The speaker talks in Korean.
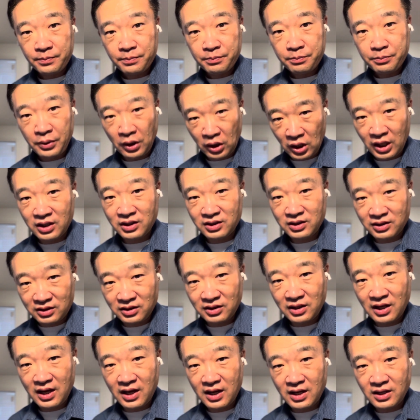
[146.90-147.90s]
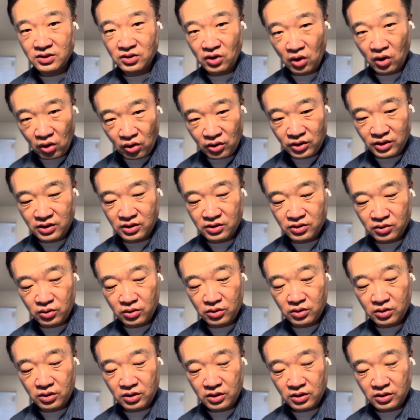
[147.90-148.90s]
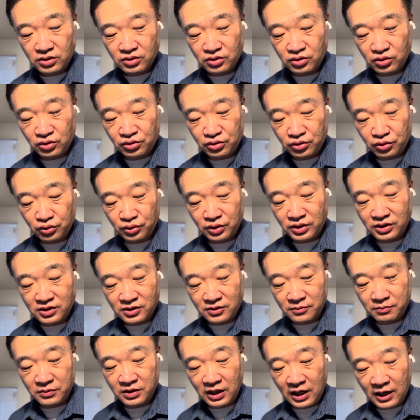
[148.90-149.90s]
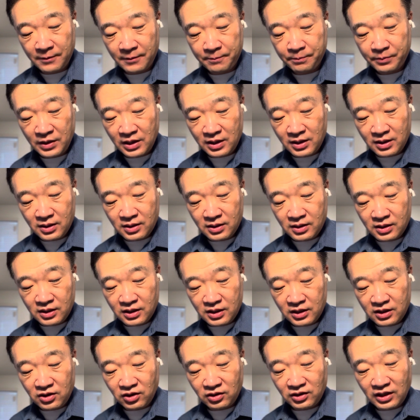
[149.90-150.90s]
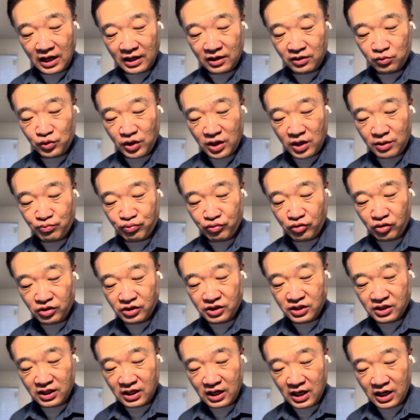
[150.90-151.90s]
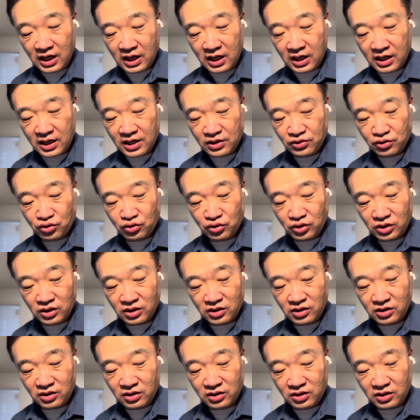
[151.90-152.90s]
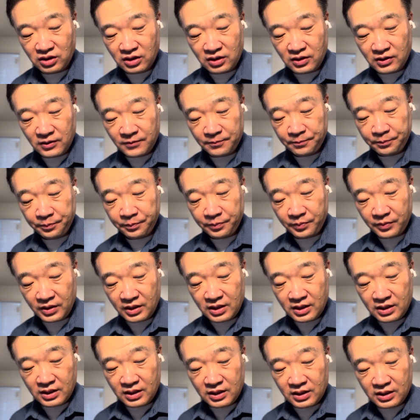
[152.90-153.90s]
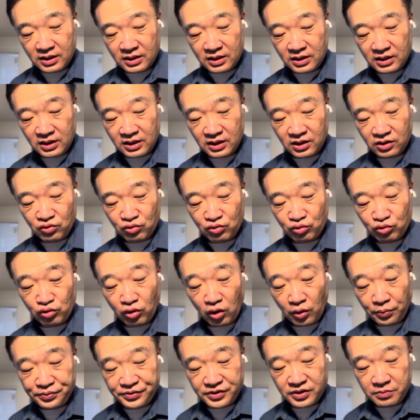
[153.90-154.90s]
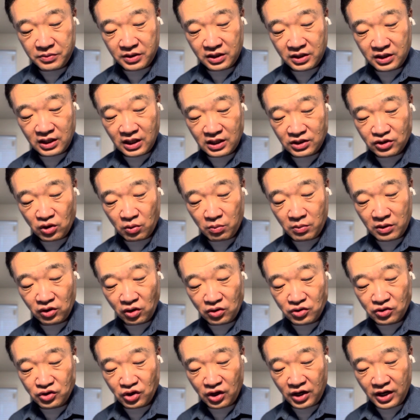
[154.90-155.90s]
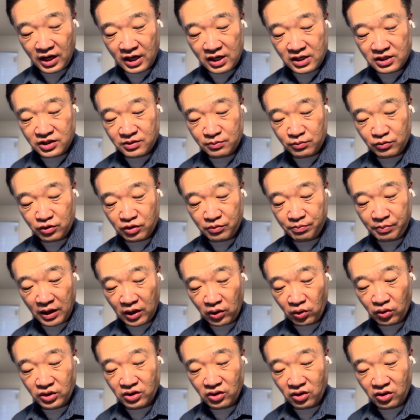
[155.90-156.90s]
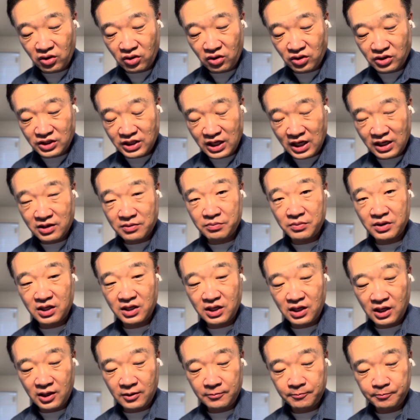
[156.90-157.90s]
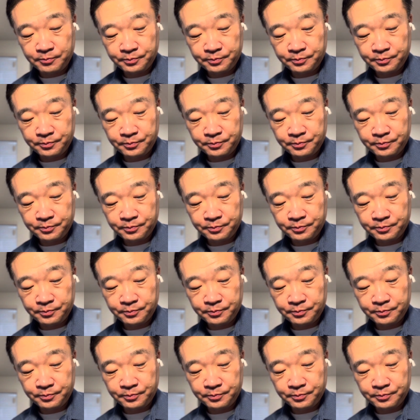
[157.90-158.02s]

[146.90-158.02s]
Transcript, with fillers: 벼랑 끝에 서 있고 쓸수 있습니다. 이런 나를 위해 무엇인가 해줄 수 있는 이 누구 없습니까? 정말 던져야 할 질문은 바로 이런 것이 아닙니까?